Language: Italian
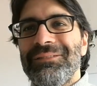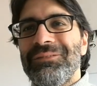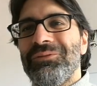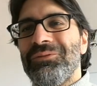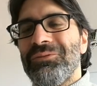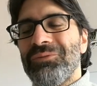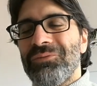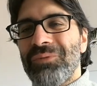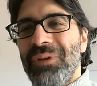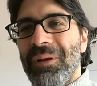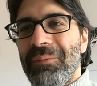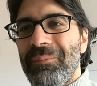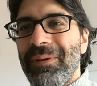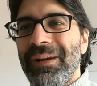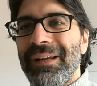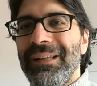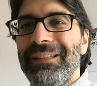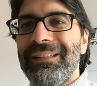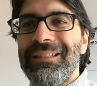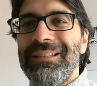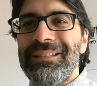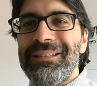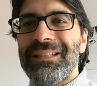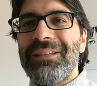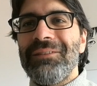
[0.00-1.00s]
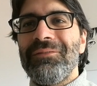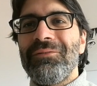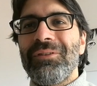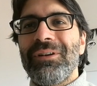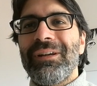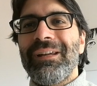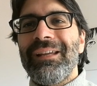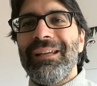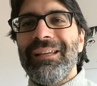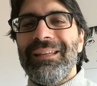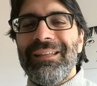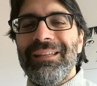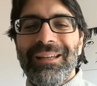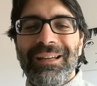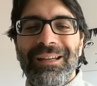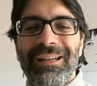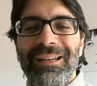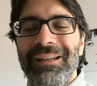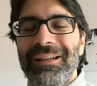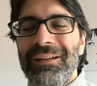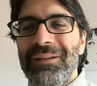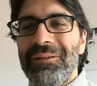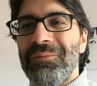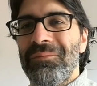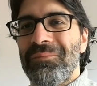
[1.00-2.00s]
una parentesi che vorrei
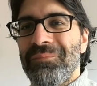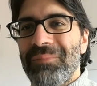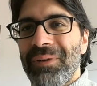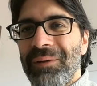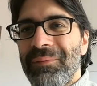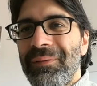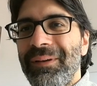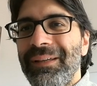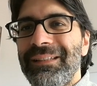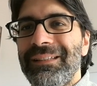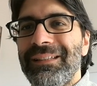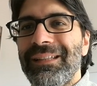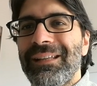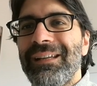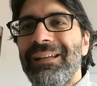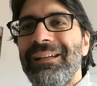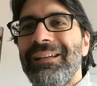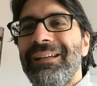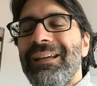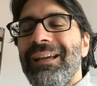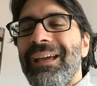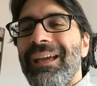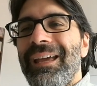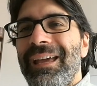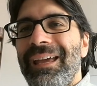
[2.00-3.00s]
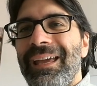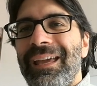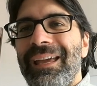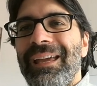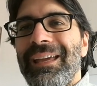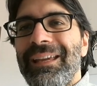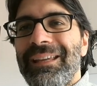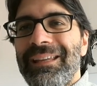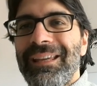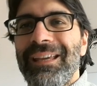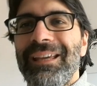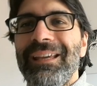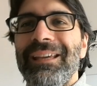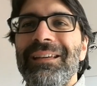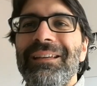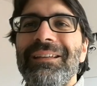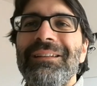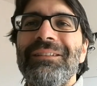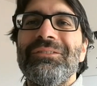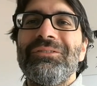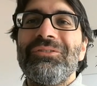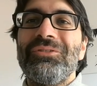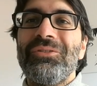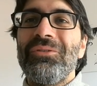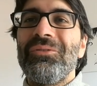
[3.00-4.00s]
eh, premettere è che
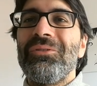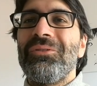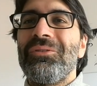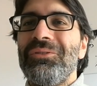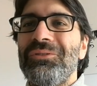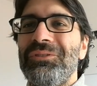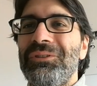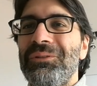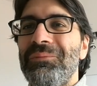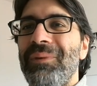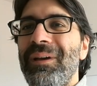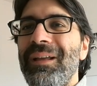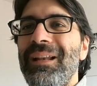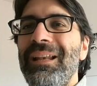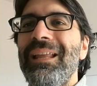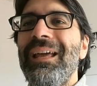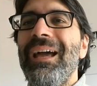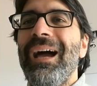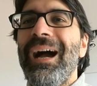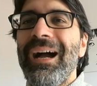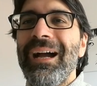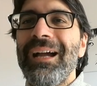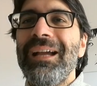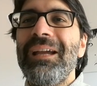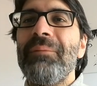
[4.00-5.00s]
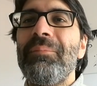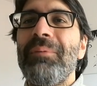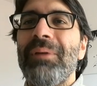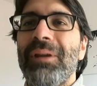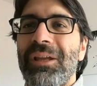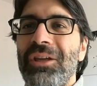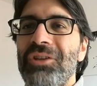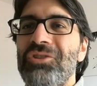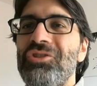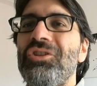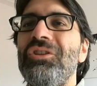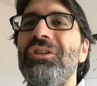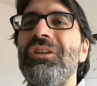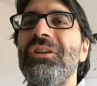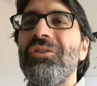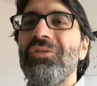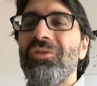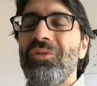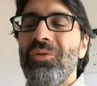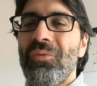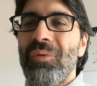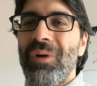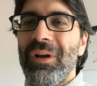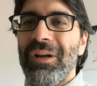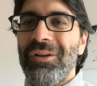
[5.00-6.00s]
sono così belle anche perché ci
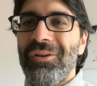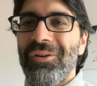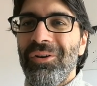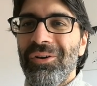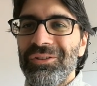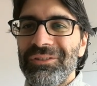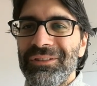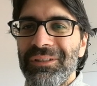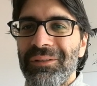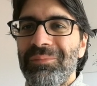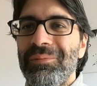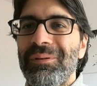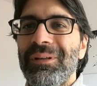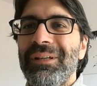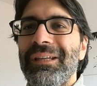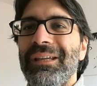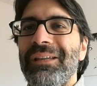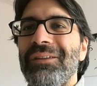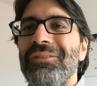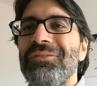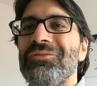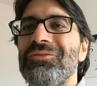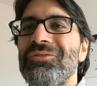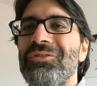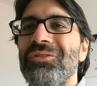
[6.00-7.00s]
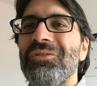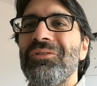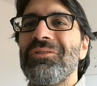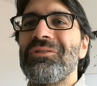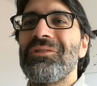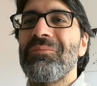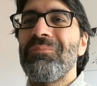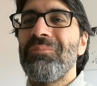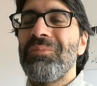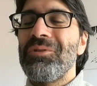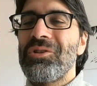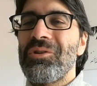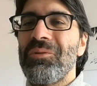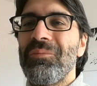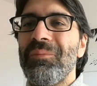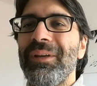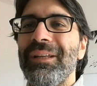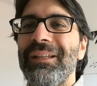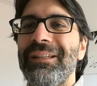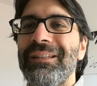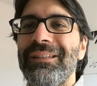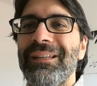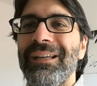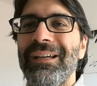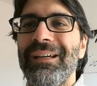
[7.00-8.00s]
dicono qualcosa, perché non sono
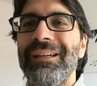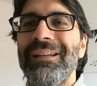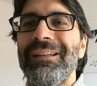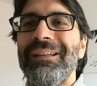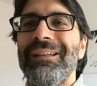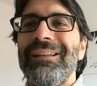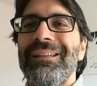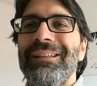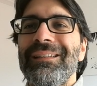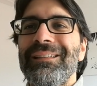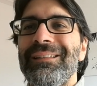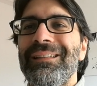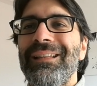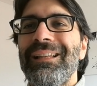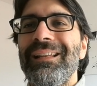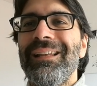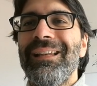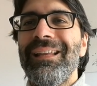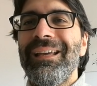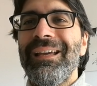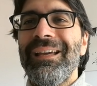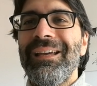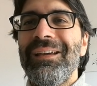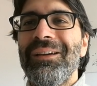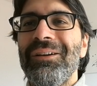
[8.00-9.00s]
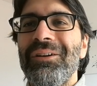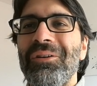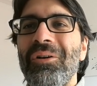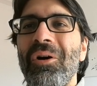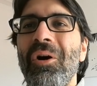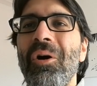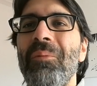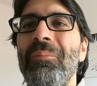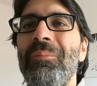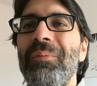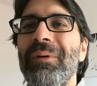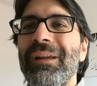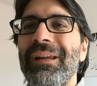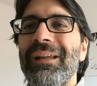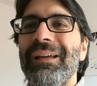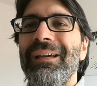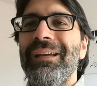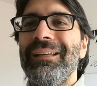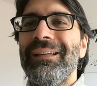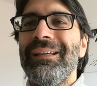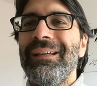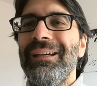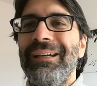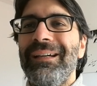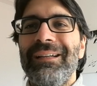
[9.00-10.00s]
semplicemente delle
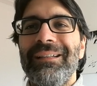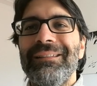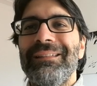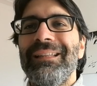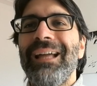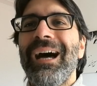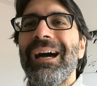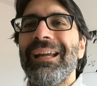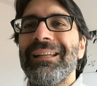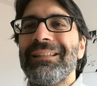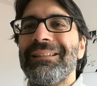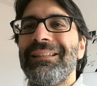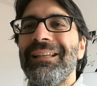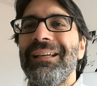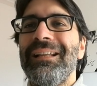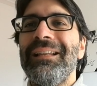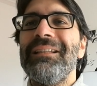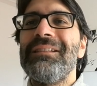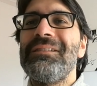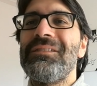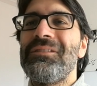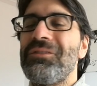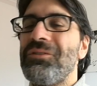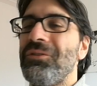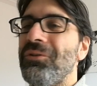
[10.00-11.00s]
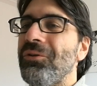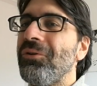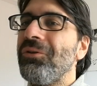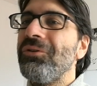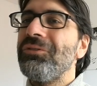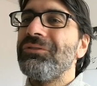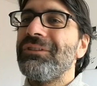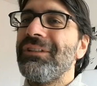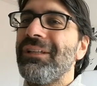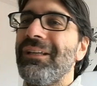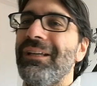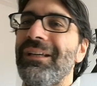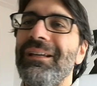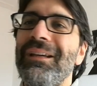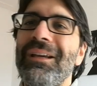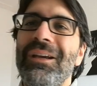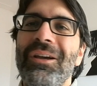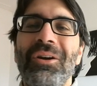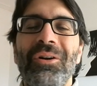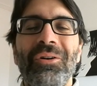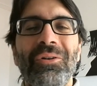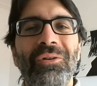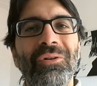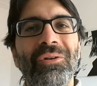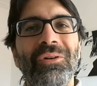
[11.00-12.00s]
opere d'arte leziose
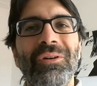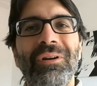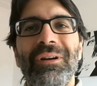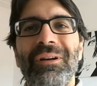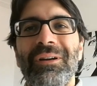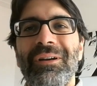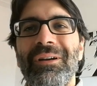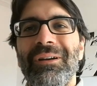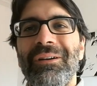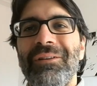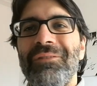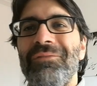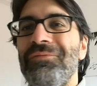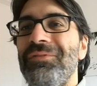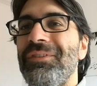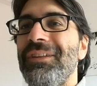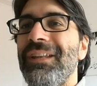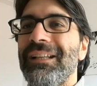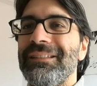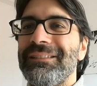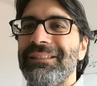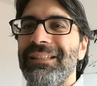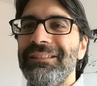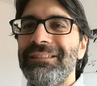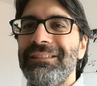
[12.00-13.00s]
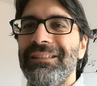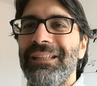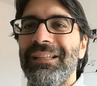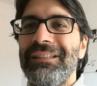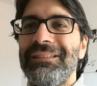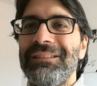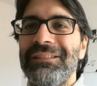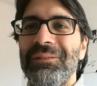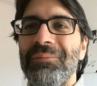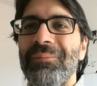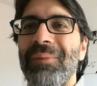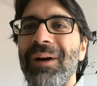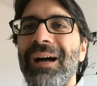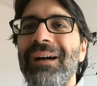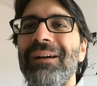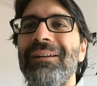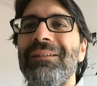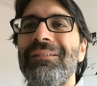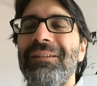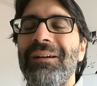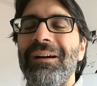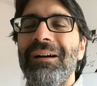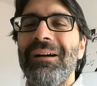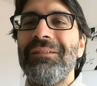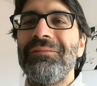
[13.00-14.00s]
eh, fine a se stessi, ma
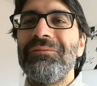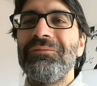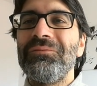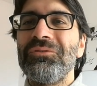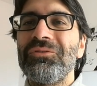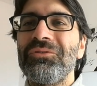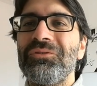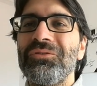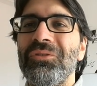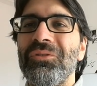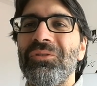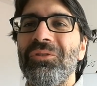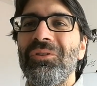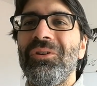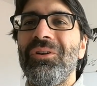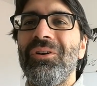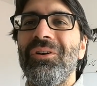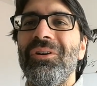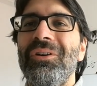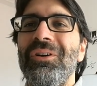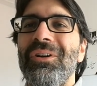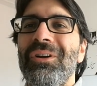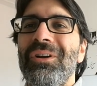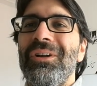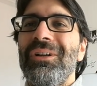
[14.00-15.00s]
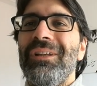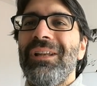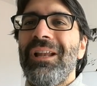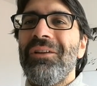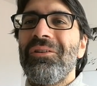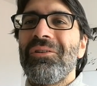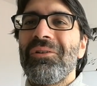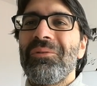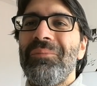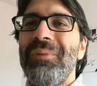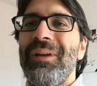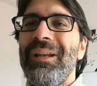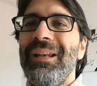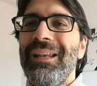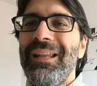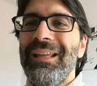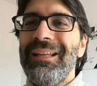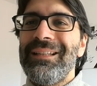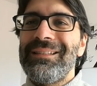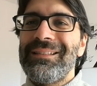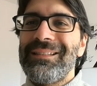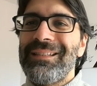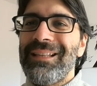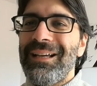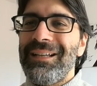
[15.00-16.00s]
sono, la loro
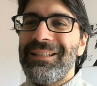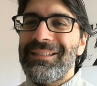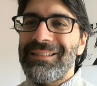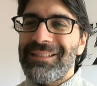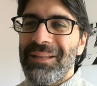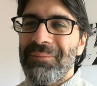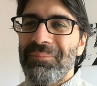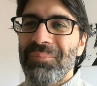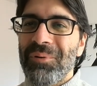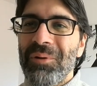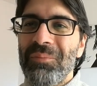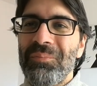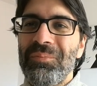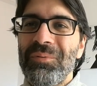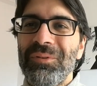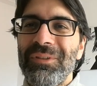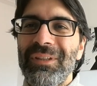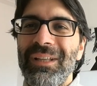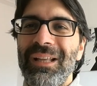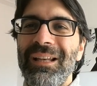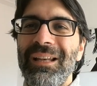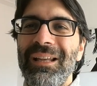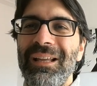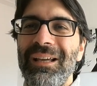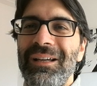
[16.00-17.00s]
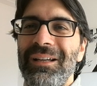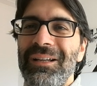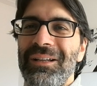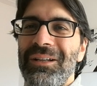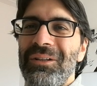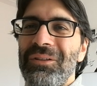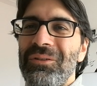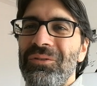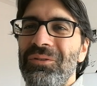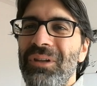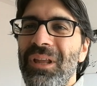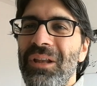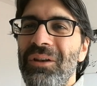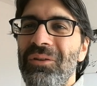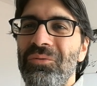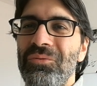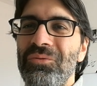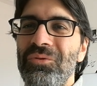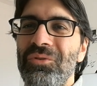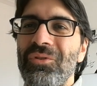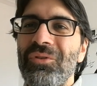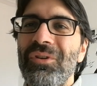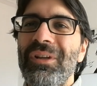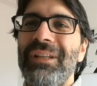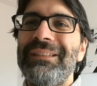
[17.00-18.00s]
bellezza sta proprio nel,
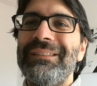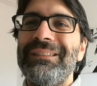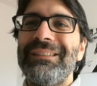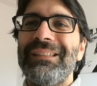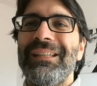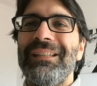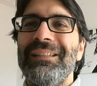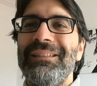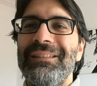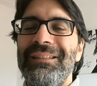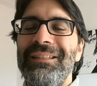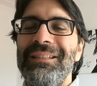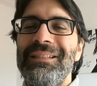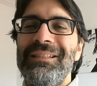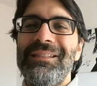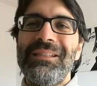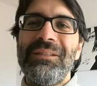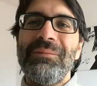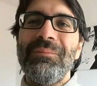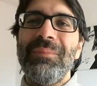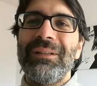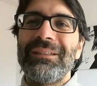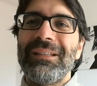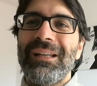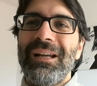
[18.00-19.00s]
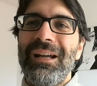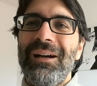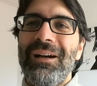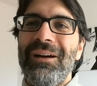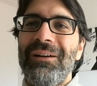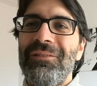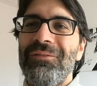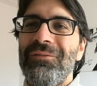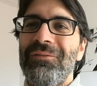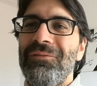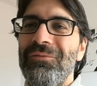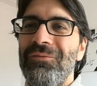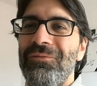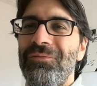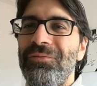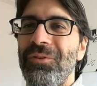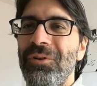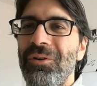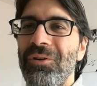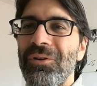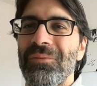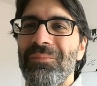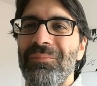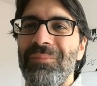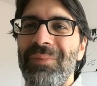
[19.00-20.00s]
nell'unione strettissima tra
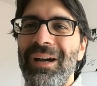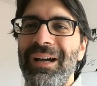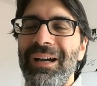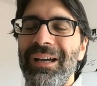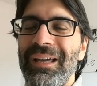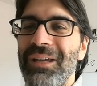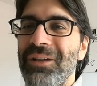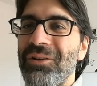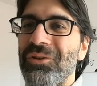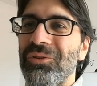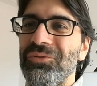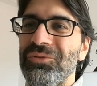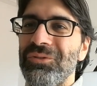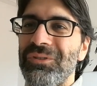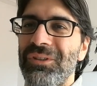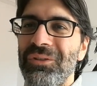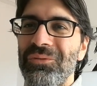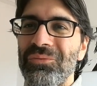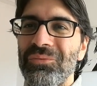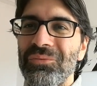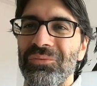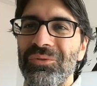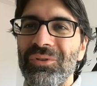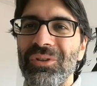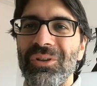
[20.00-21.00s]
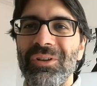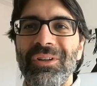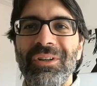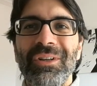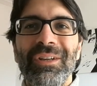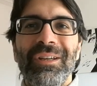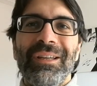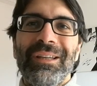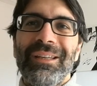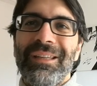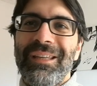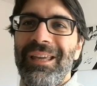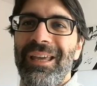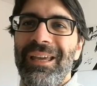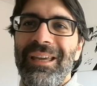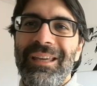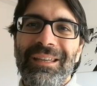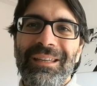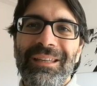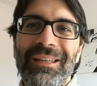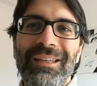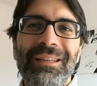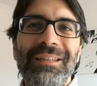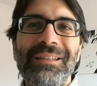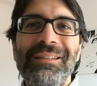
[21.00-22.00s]
forma e contenuto che
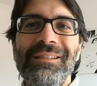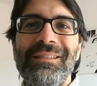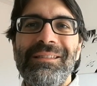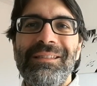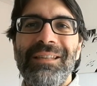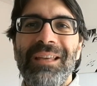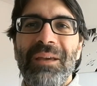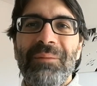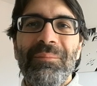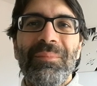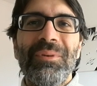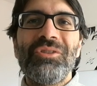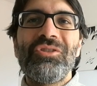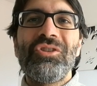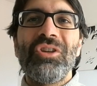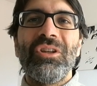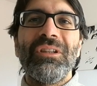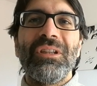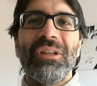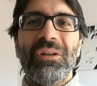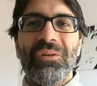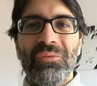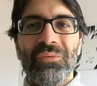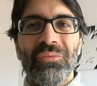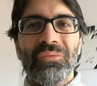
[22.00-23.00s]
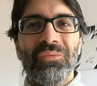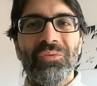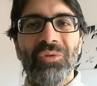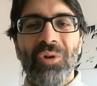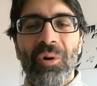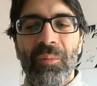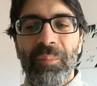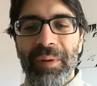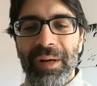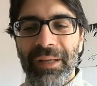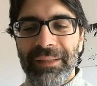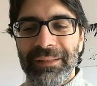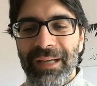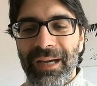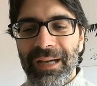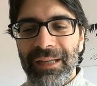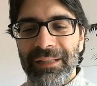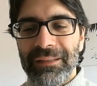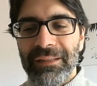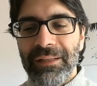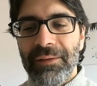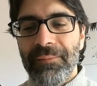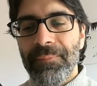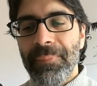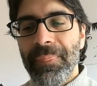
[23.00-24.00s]
insieme generano un'opera
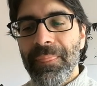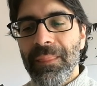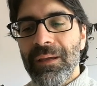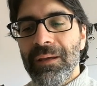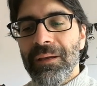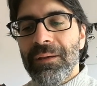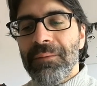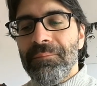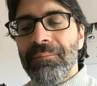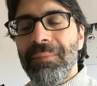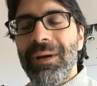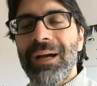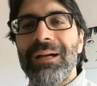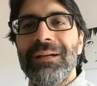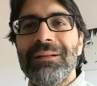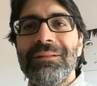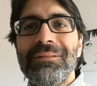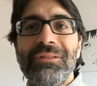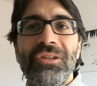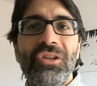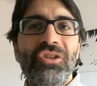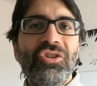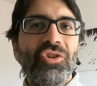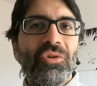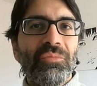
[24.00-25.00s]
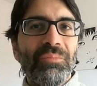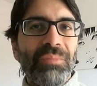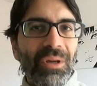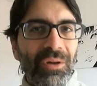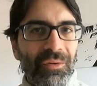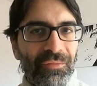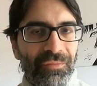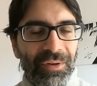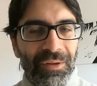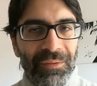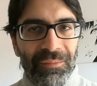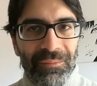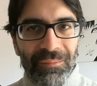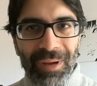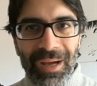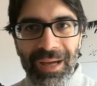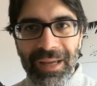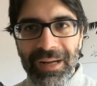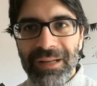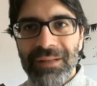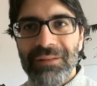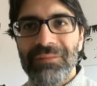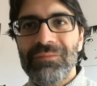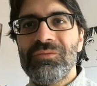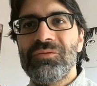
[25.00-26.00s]
d'arte. Ma se ci dobbiamo
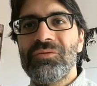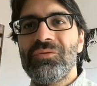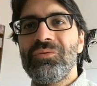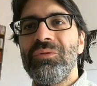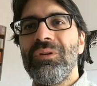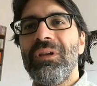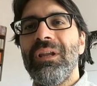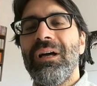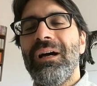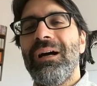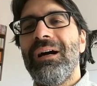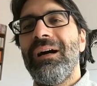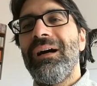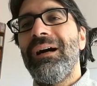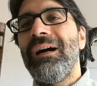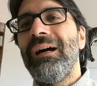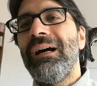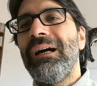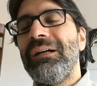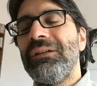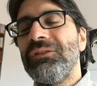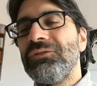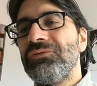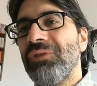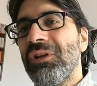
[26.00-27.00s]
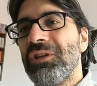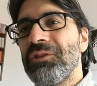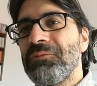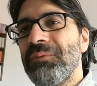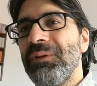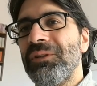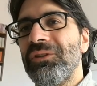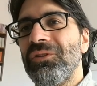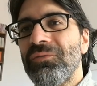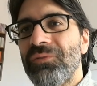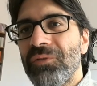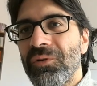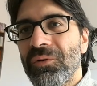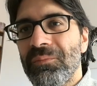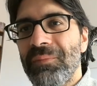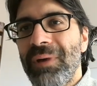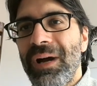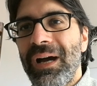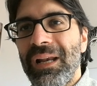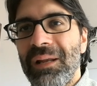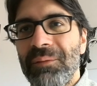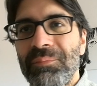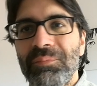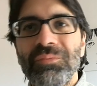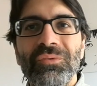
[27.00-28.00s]
fermare sulla, sull'aspetto
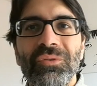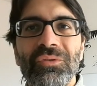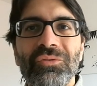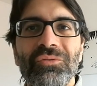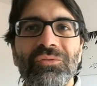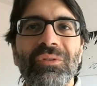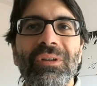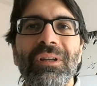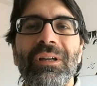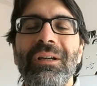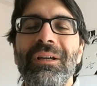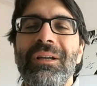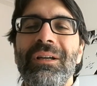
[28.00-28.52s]
formale, appunto sul,